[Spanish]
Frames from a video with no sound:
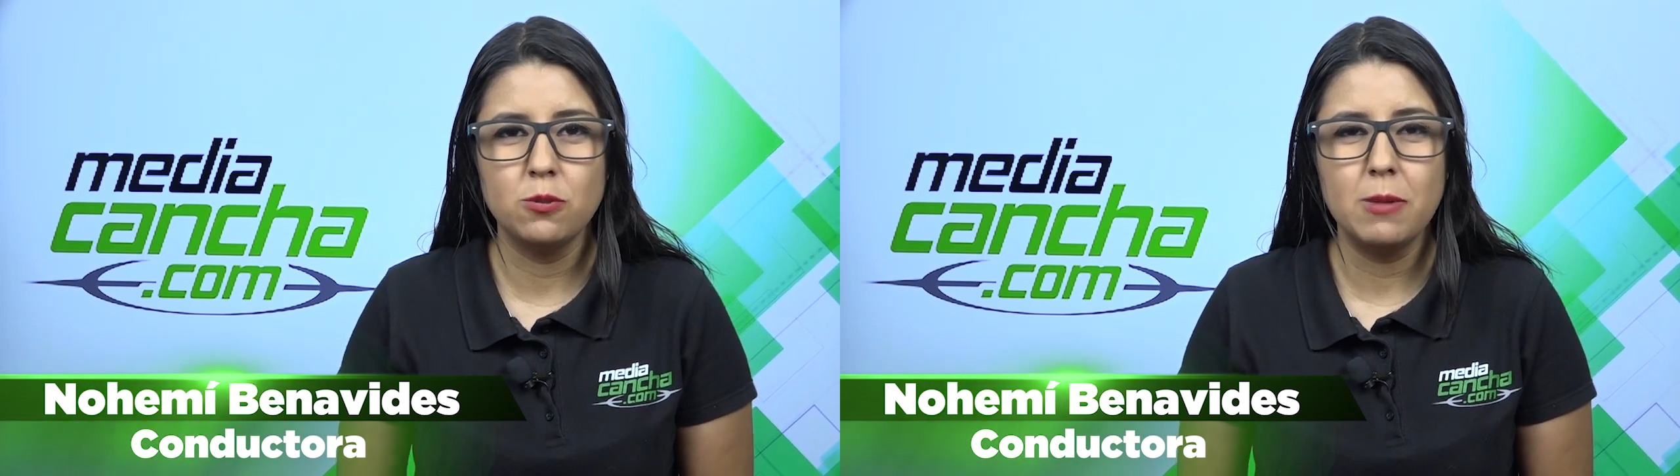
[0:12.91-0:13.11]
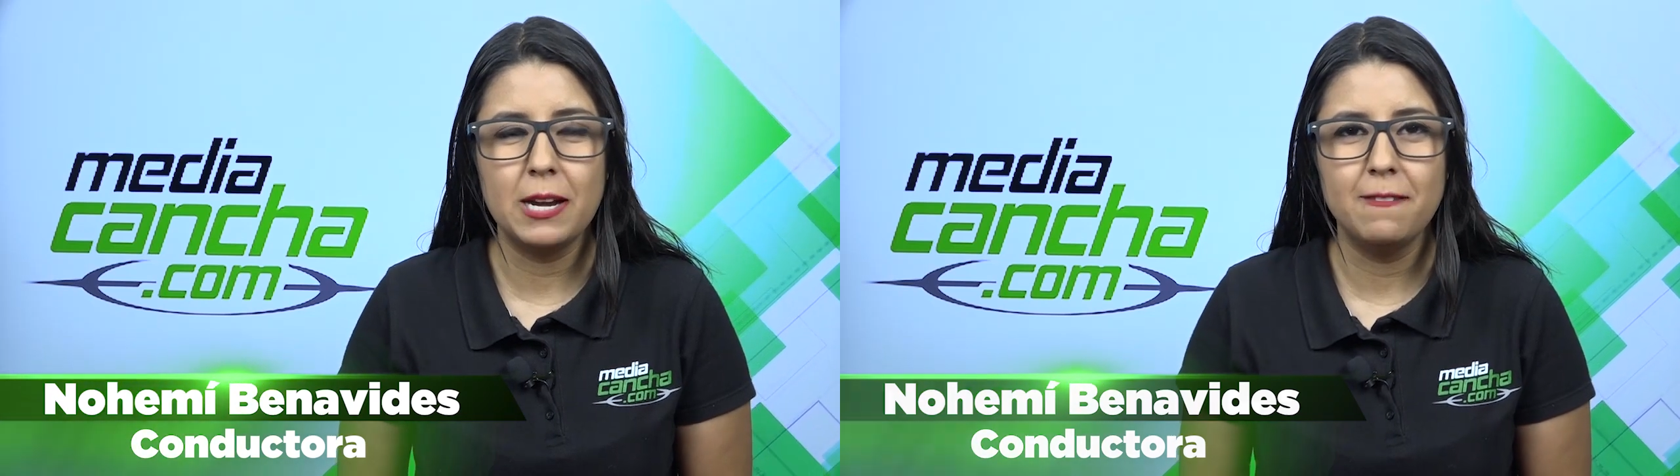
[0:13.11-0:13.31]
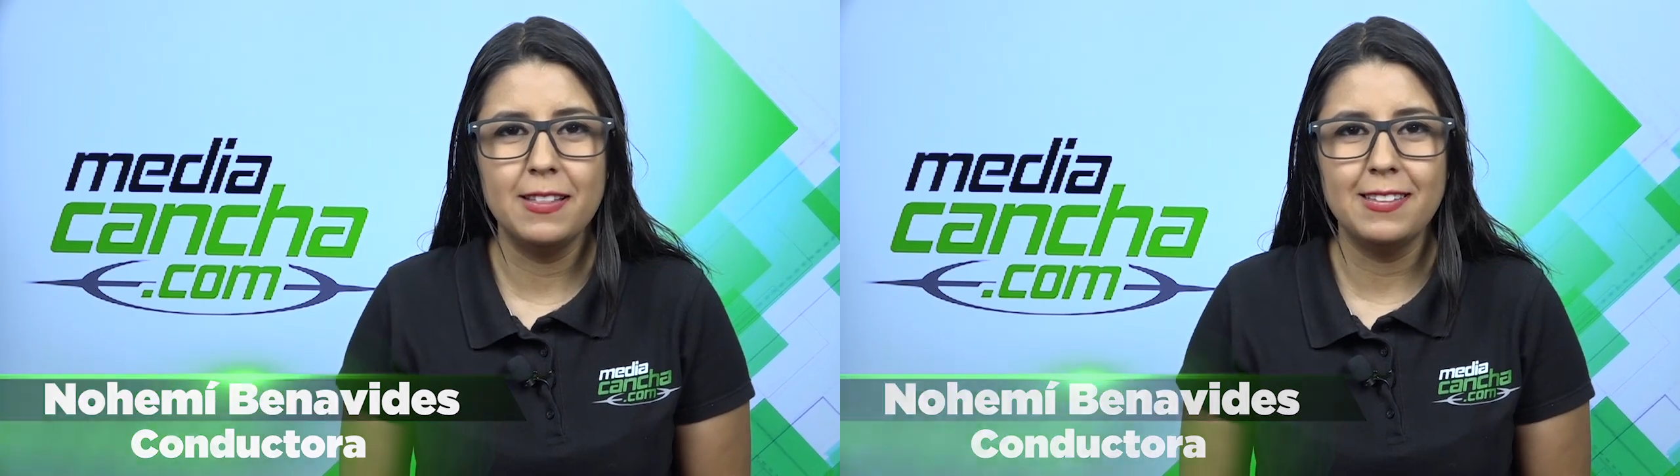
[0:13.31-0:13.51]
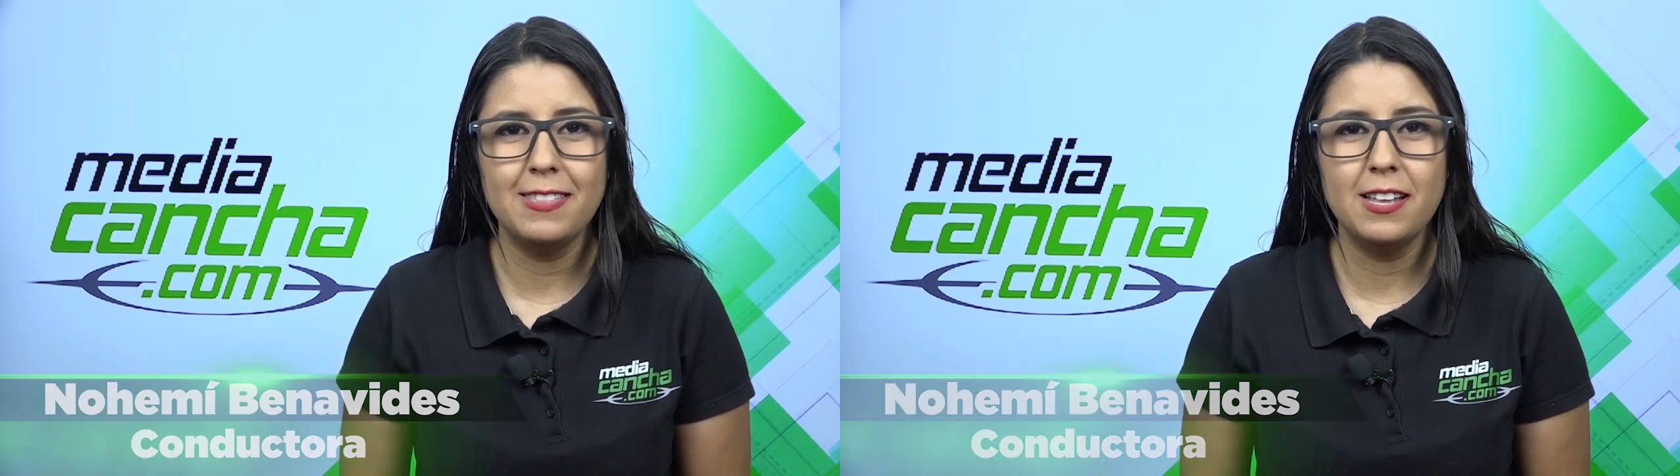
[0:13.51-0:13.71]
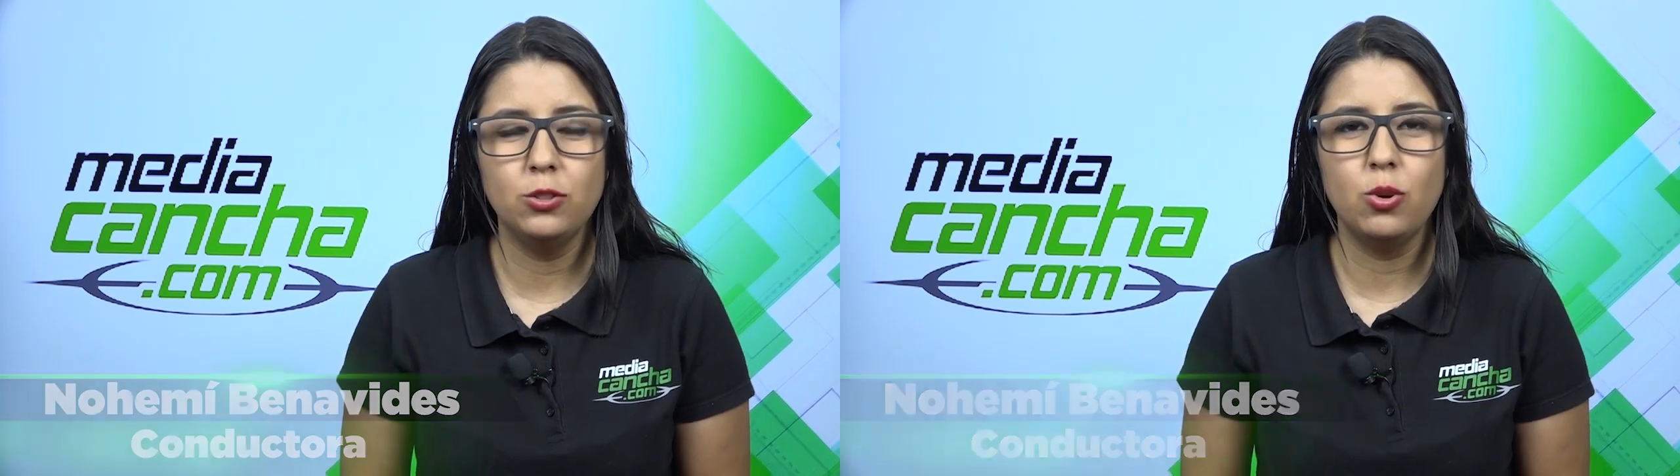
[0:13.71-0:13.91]
más relevante
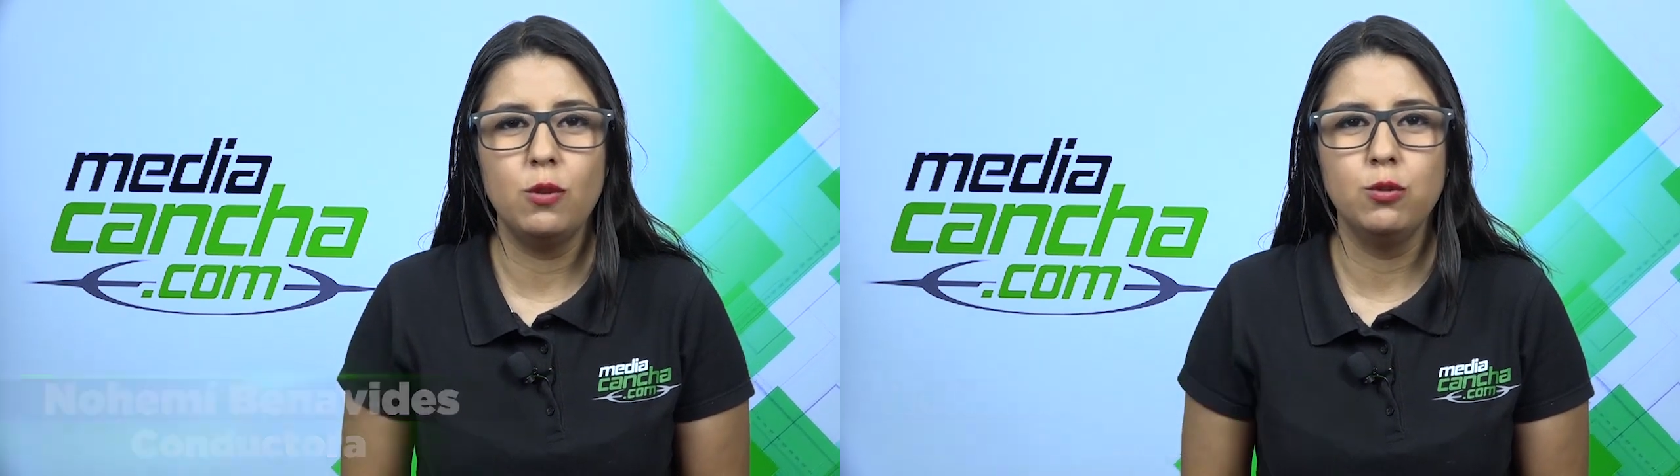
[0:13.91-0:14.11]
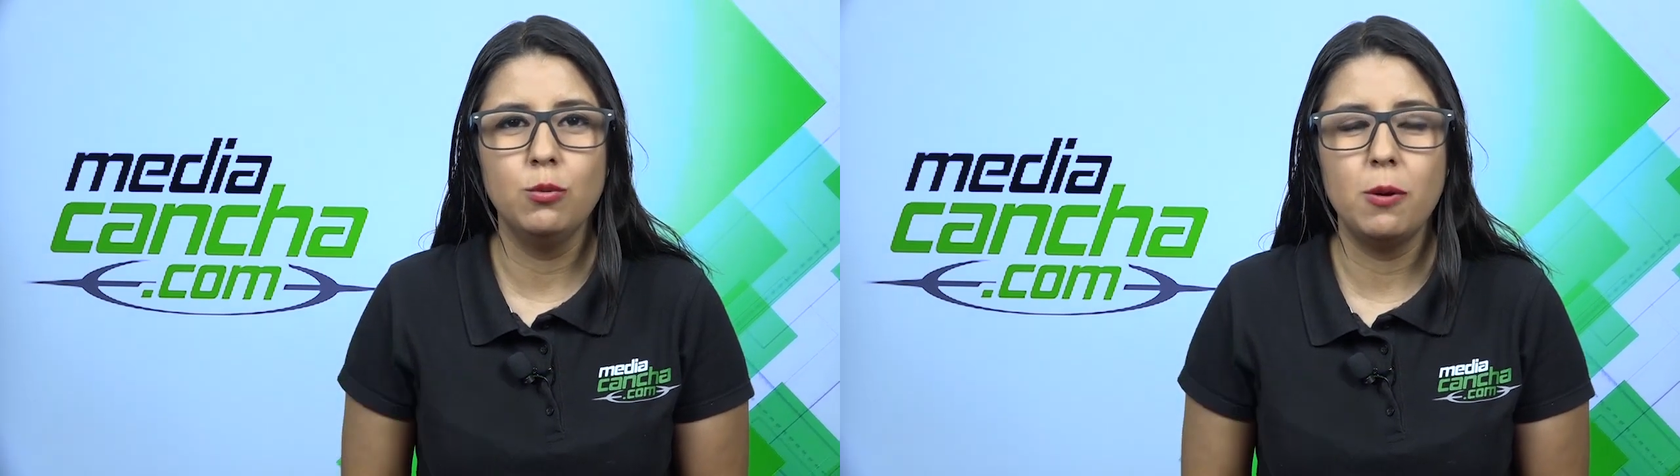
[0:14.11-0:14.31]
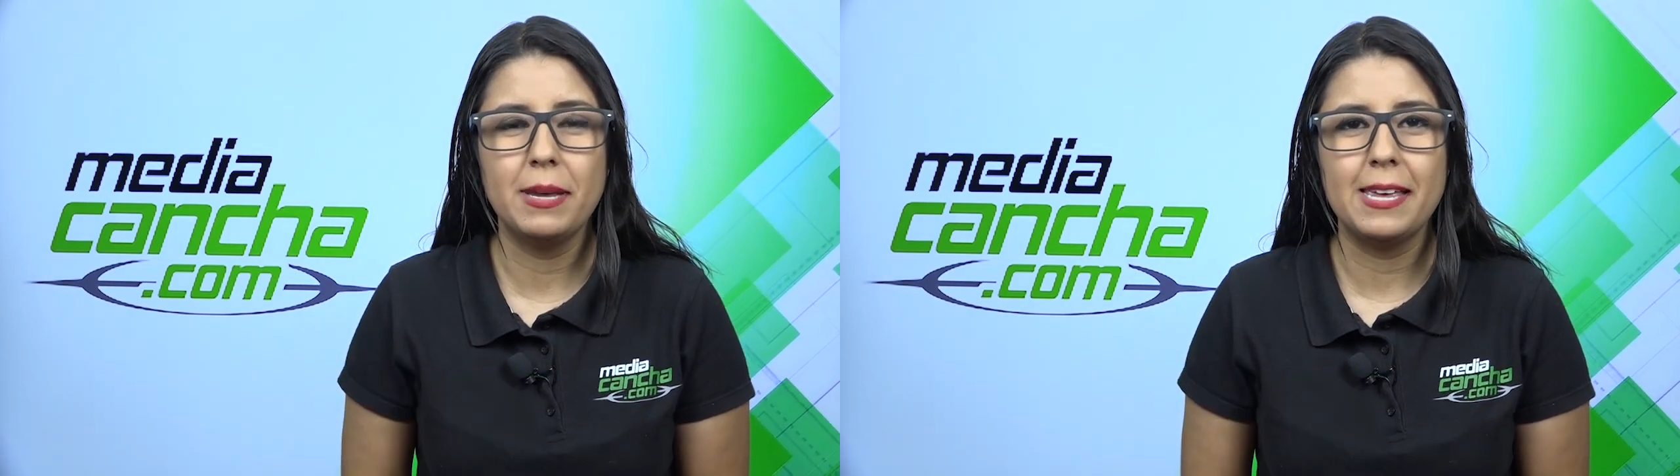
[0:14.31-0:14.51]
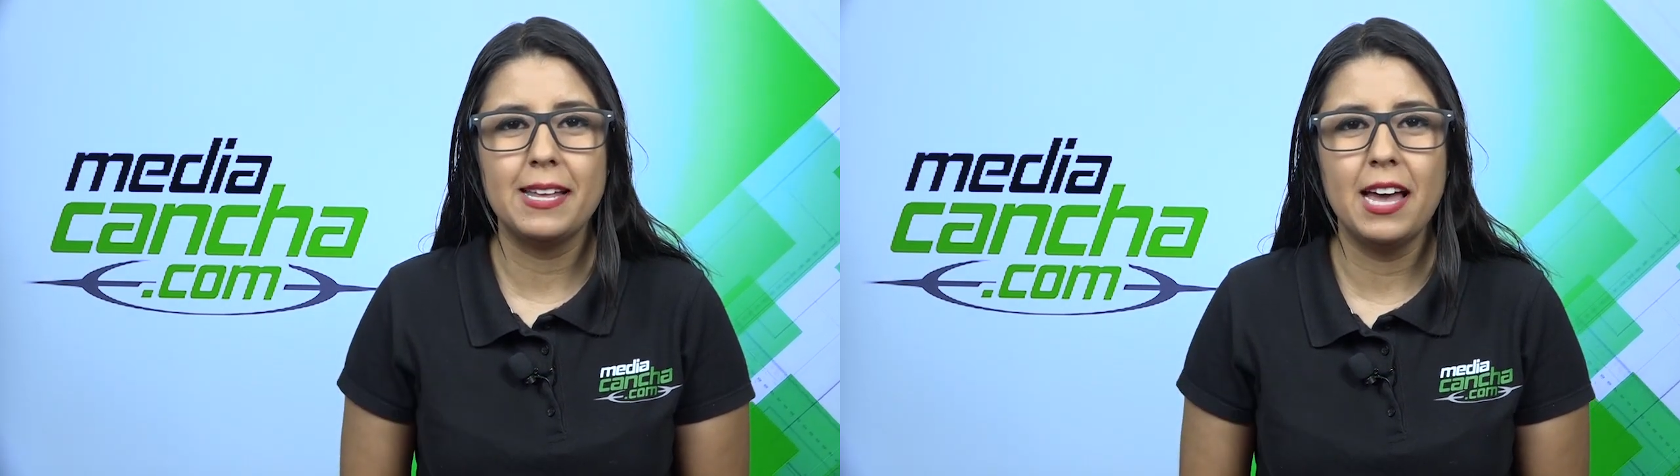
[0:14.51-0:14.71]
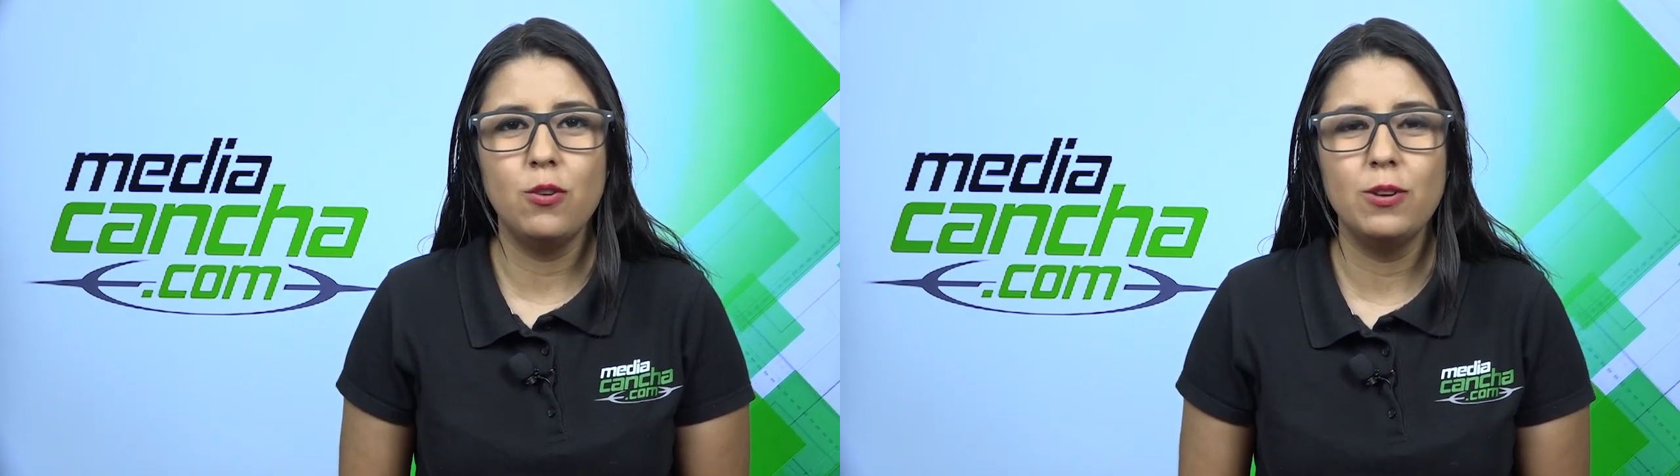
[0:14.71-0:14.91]
dentro del fútbol mexicano